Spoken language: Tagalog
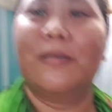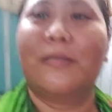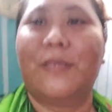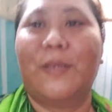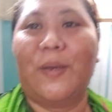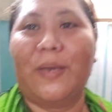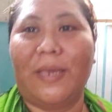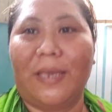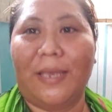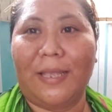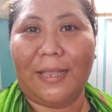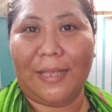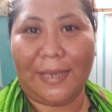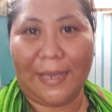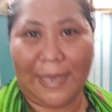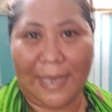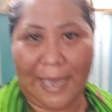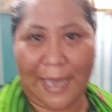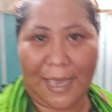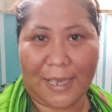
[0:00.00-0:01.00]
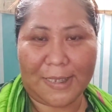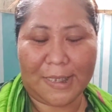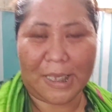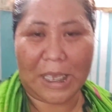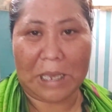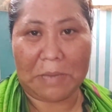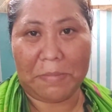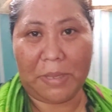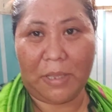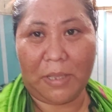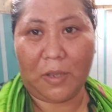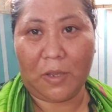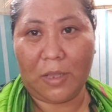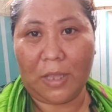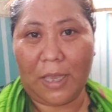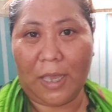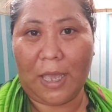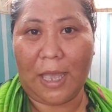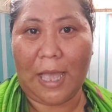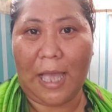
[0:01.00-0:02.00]
So, ayan na guys, gamit
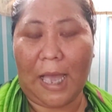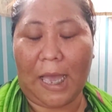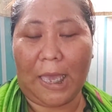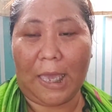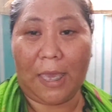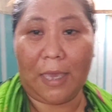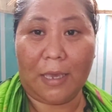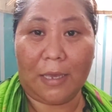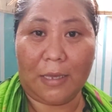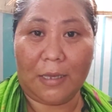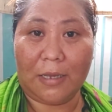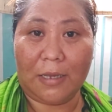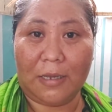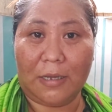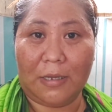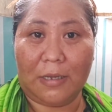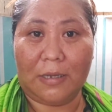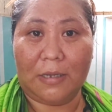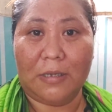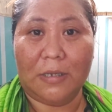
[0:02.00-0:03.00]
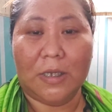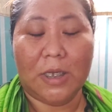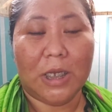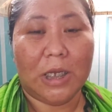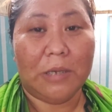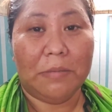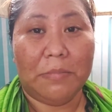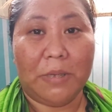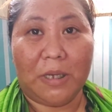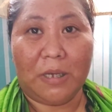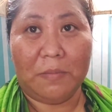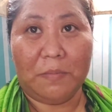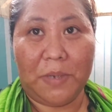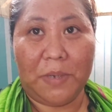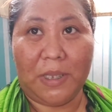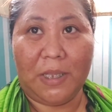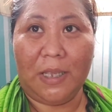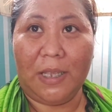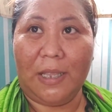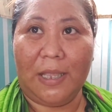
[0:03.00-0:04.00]
ko na yung aking uh, mga
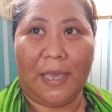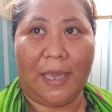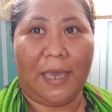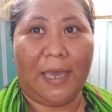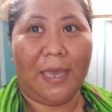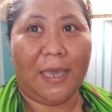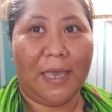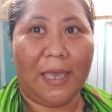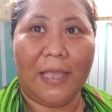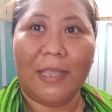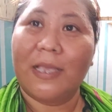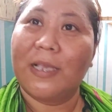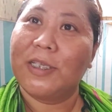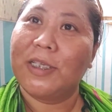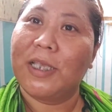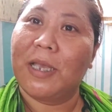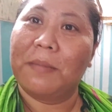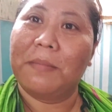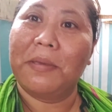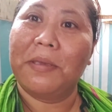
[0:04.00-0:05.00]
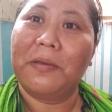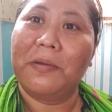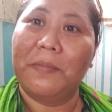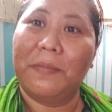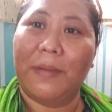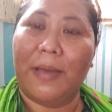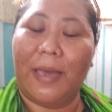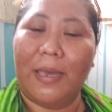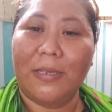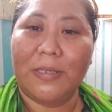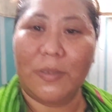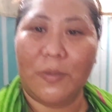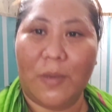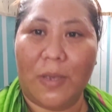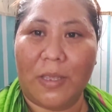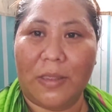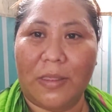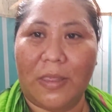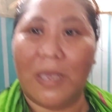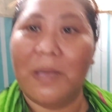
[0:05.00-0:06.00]
binili, ayan, kasama yung mic.
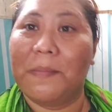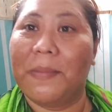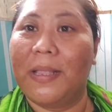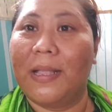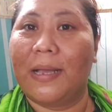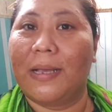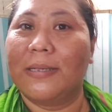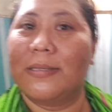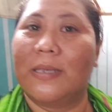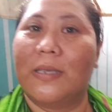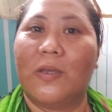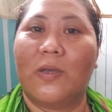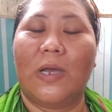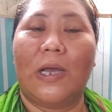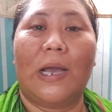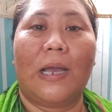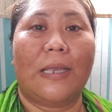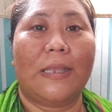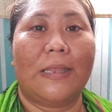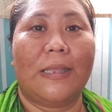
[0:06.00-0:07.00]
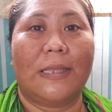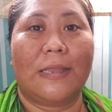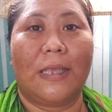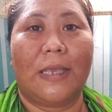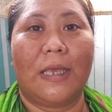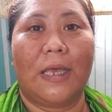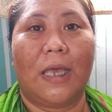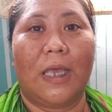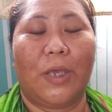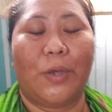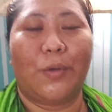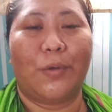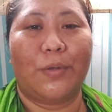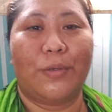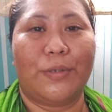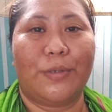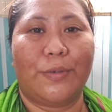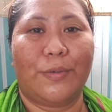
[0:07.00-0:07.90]
So, I think malakas na yung aking dating ngayon.